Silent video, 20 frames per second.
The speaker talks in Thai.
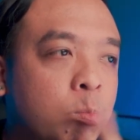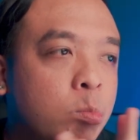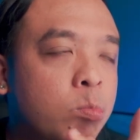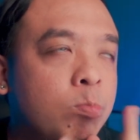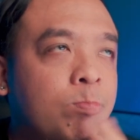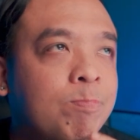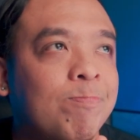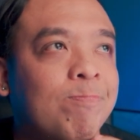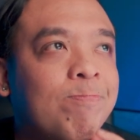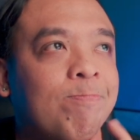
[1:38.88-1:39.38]

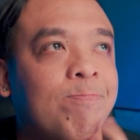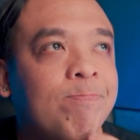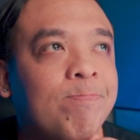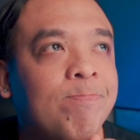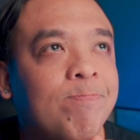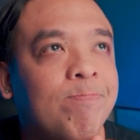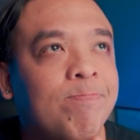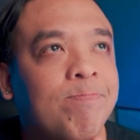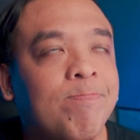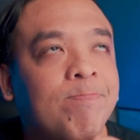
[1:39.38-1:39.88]
อื
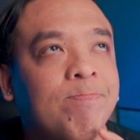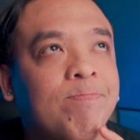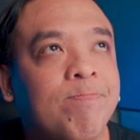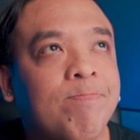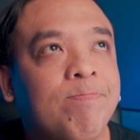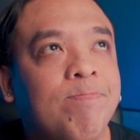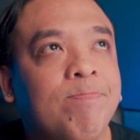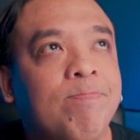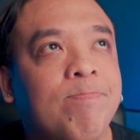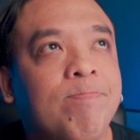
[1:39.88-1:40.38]
ม
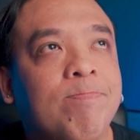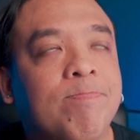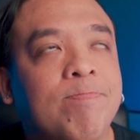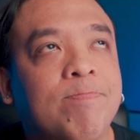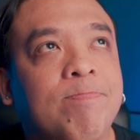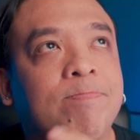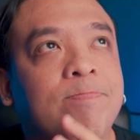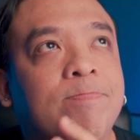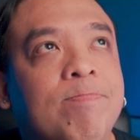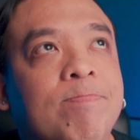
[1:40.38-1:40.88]

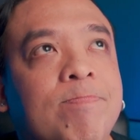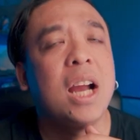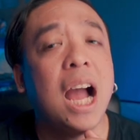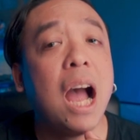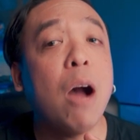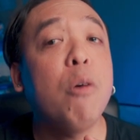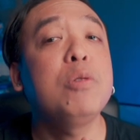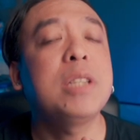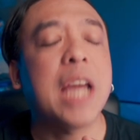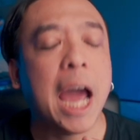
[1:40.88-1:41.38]

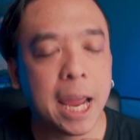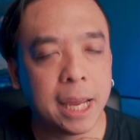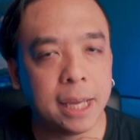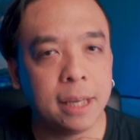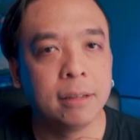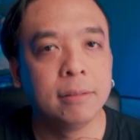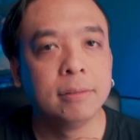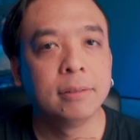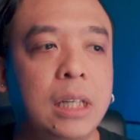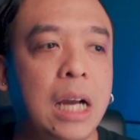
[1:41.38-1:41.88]
เข้าใจ
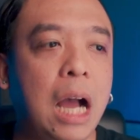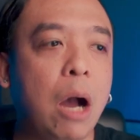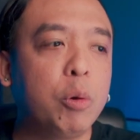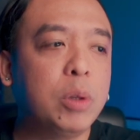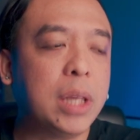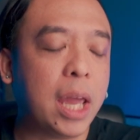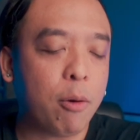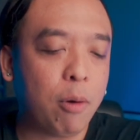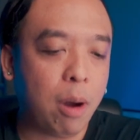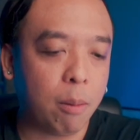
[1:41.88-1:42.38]
เข้า
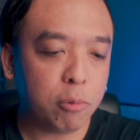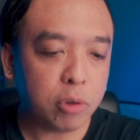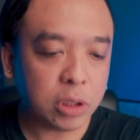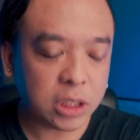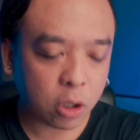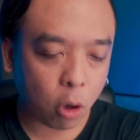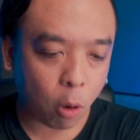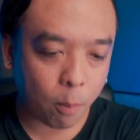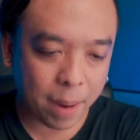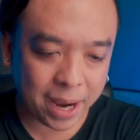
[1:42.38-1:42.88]
ใจความรู้
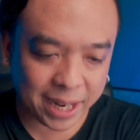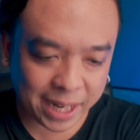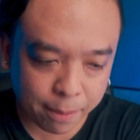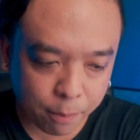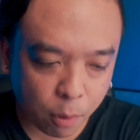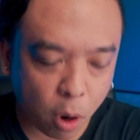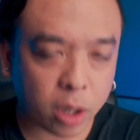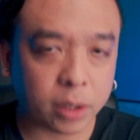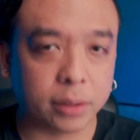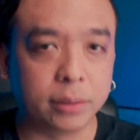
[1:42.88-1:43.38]
สึกของแมดเด
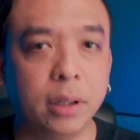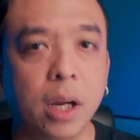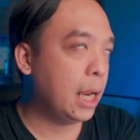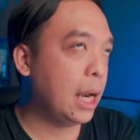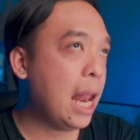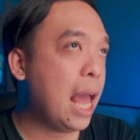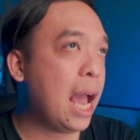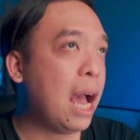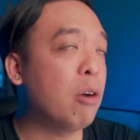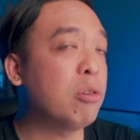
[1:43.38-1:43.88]
มอน
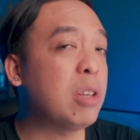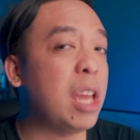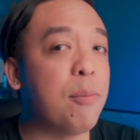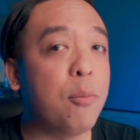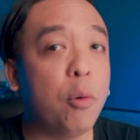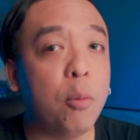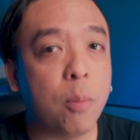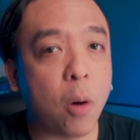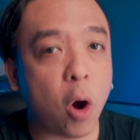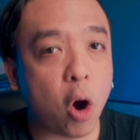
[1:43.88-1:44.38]
และเข้าใจ
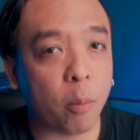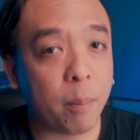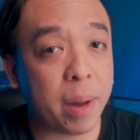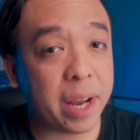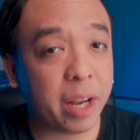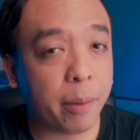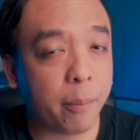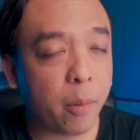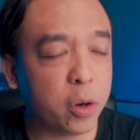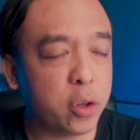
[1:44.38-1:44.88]
มุมมองของแม
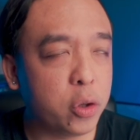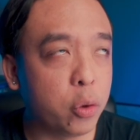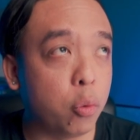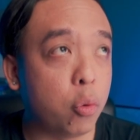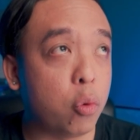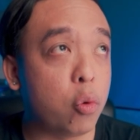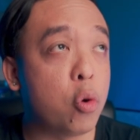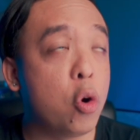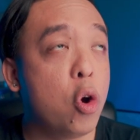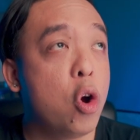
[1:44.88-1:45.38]
ดเดมอนอ
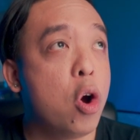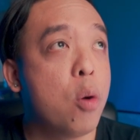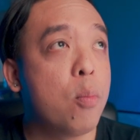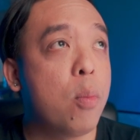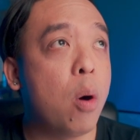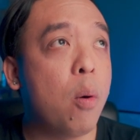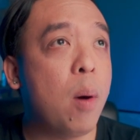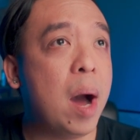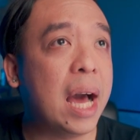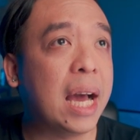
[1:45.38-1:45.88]
ยู่ เพ
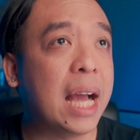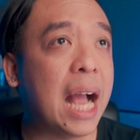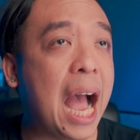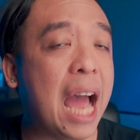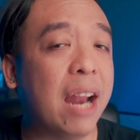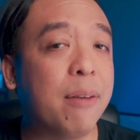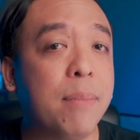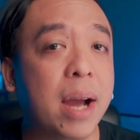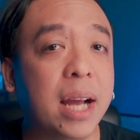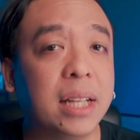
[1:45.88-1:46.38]
ราะว่า
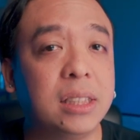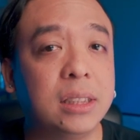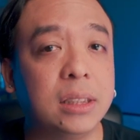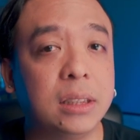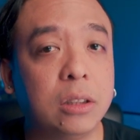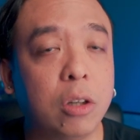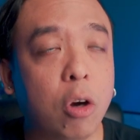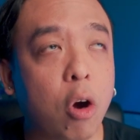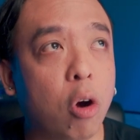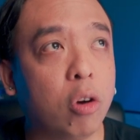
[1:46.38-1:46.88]
การมาถึง
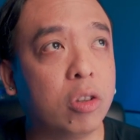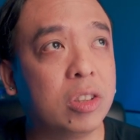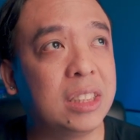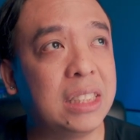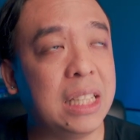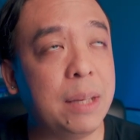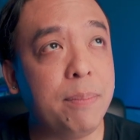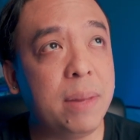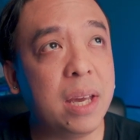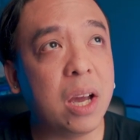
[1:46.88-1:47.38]
ของส
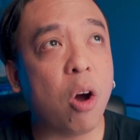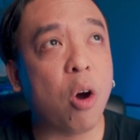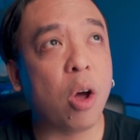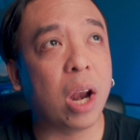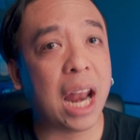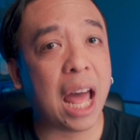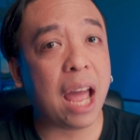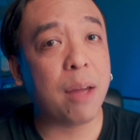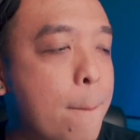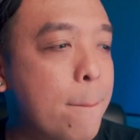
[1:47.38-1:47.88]
ตรีมมิ่งออ
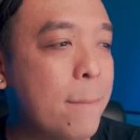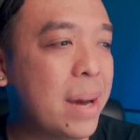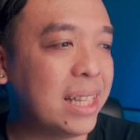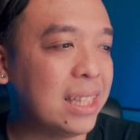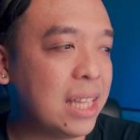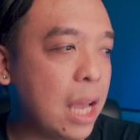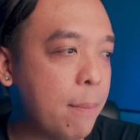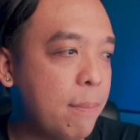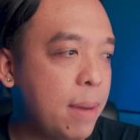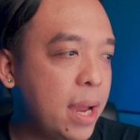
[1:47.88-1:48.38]
นไลน์มัน
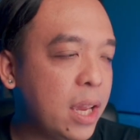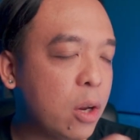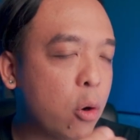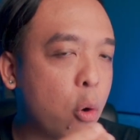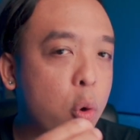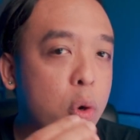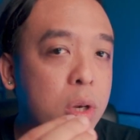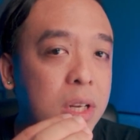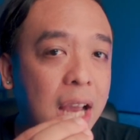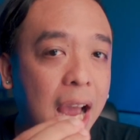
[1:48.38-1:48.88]
ทำให้
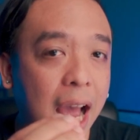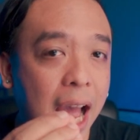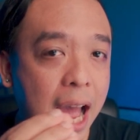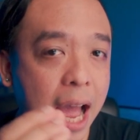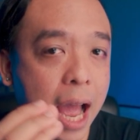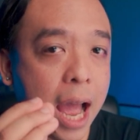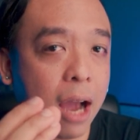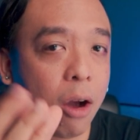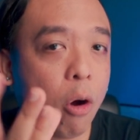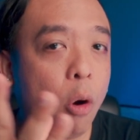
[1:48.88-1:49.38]
คุณ
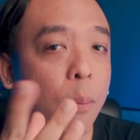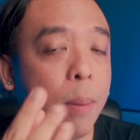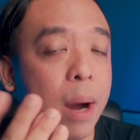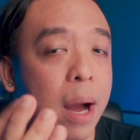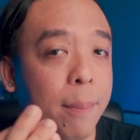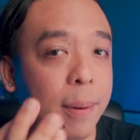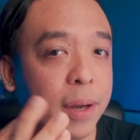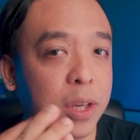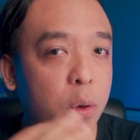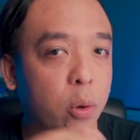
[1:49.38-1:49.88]
ค่าของ
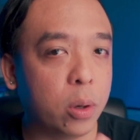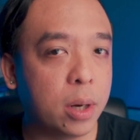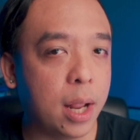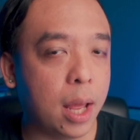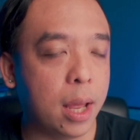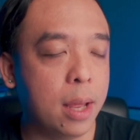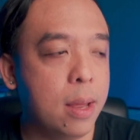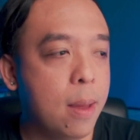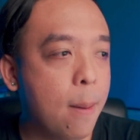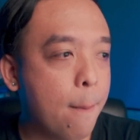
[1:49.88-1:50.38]
ภาพยนตร์
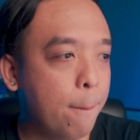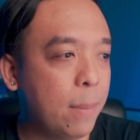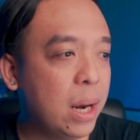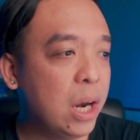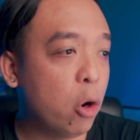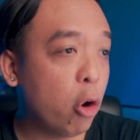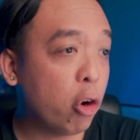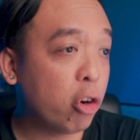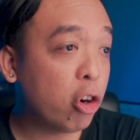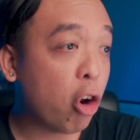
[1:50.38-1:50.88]
มัน
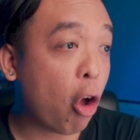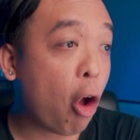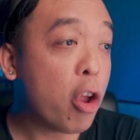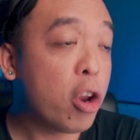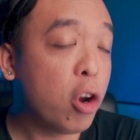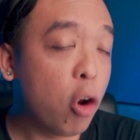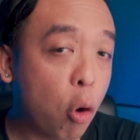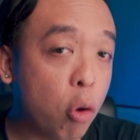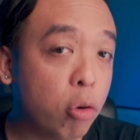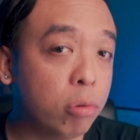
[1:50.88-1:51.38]
ลดน้อย
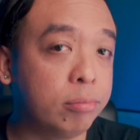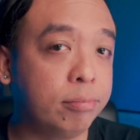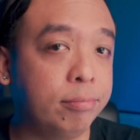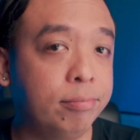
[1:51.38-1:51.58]
ลง